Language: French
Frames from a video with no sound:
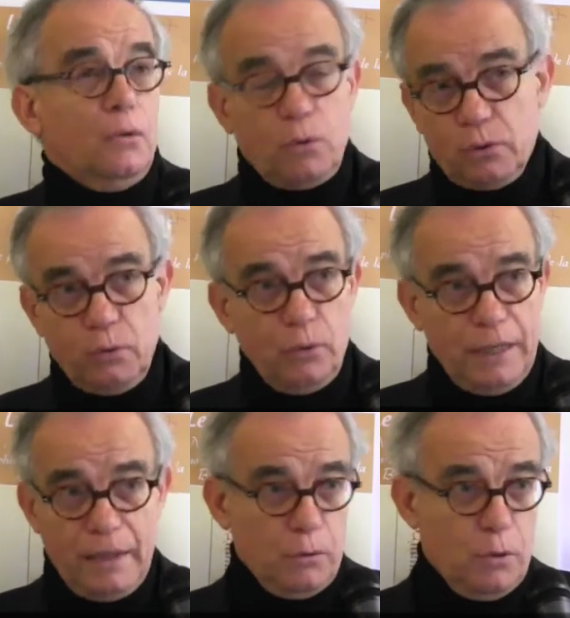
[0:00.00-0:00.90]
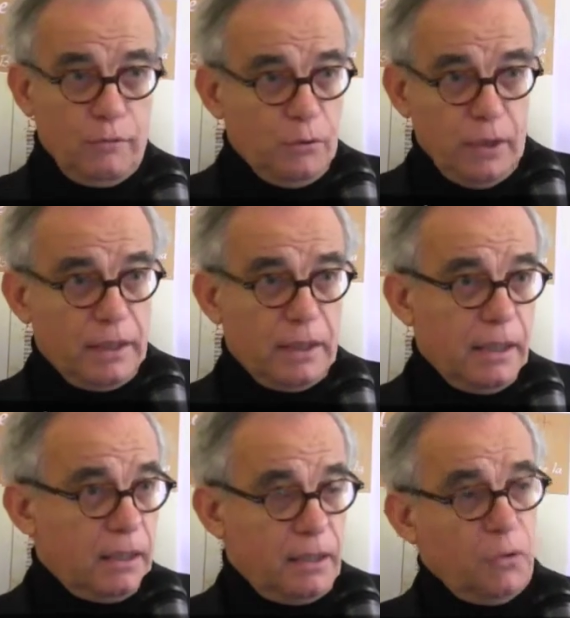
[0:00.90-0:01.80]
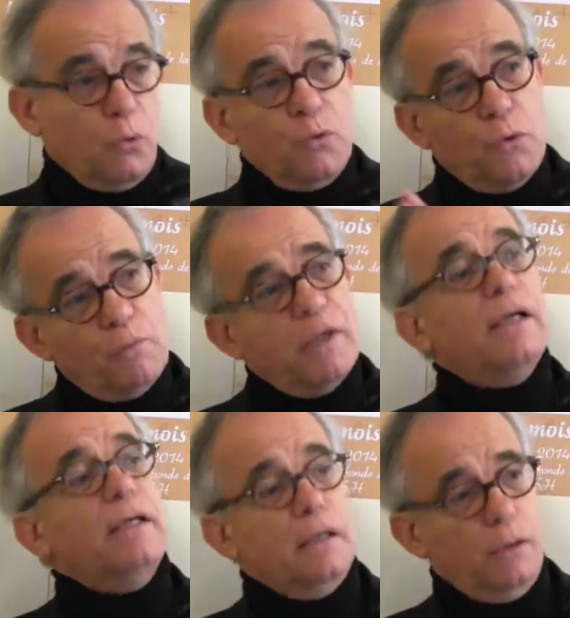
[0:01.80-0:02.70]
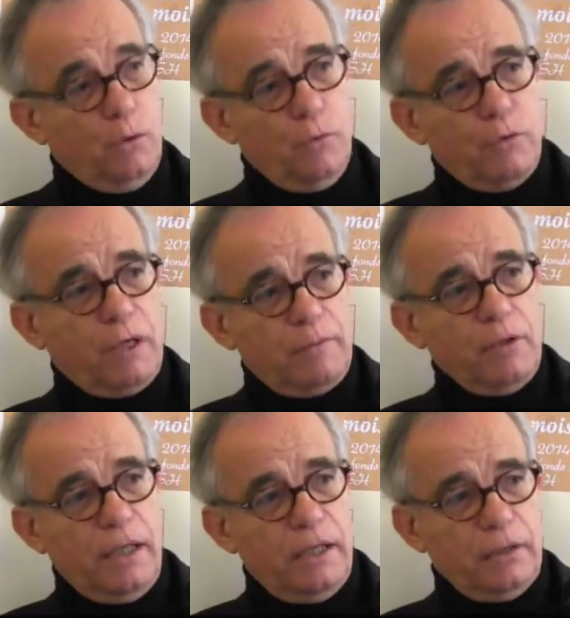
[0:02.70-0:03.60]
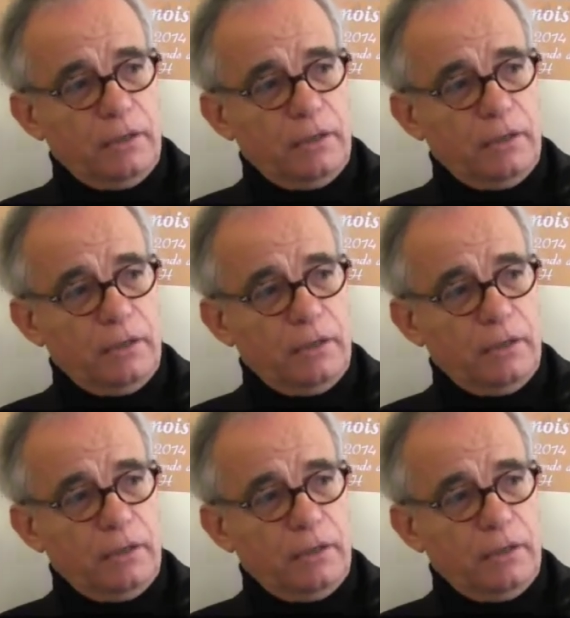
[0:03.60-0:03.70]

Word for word: Donc quand on regarde l'œuvre de Heidegger, si on nommait le vocabulaire